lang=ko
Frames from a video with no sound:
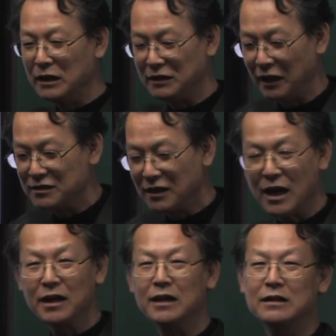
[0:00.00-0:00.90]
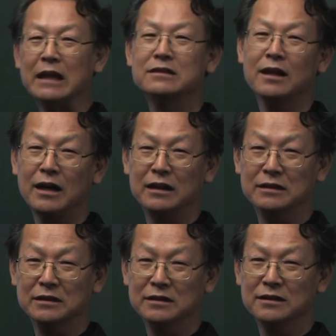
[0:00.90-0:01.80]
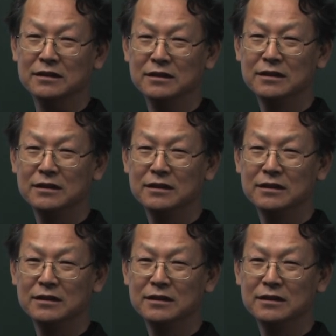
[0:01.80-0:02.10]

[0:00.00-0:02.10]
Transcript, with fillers: 대서양에 탄착하는